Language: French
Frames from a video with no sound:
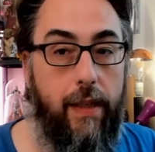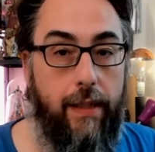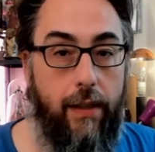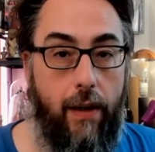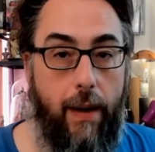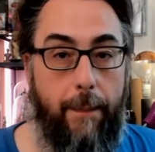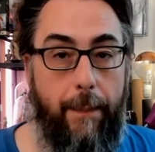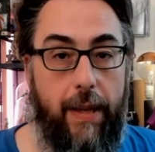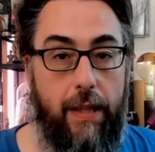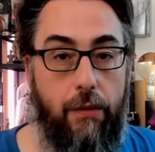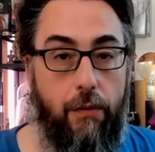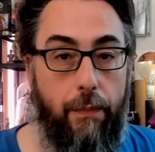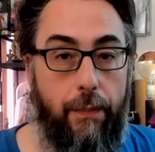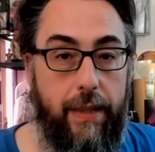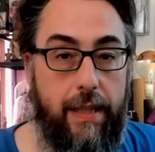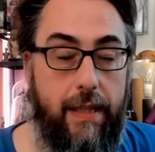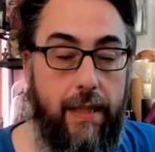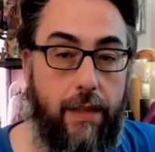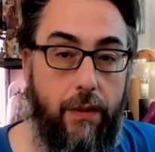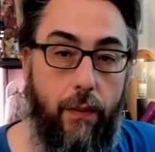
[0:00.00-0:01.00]
Il n'y aura pas de
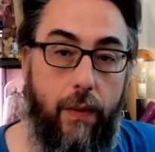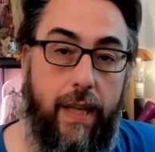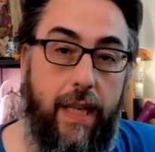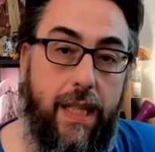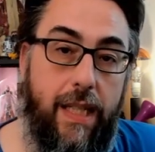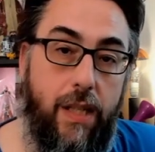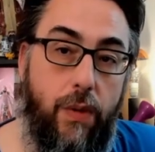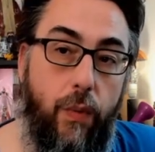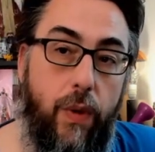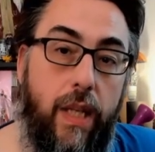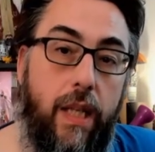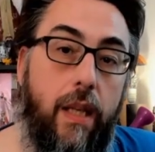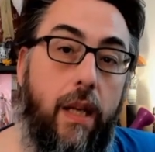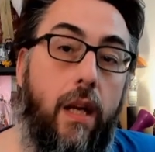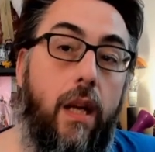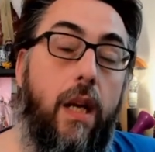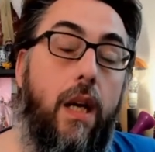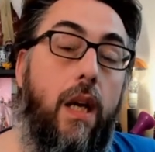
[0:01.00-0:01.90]
compétition X-Wing